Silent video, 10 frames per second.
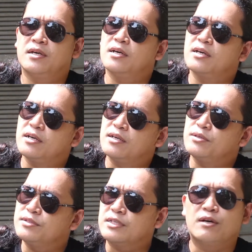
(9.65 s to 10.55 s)
Uh,
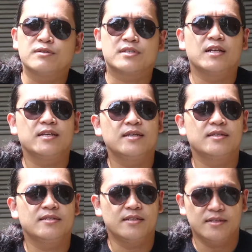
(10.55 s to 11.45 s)
silau sekali,
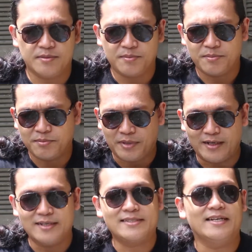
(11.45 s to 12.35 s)
jadi
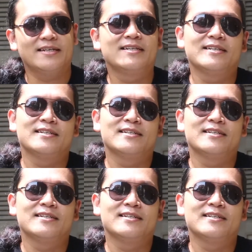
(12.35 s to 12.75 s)
panas ya.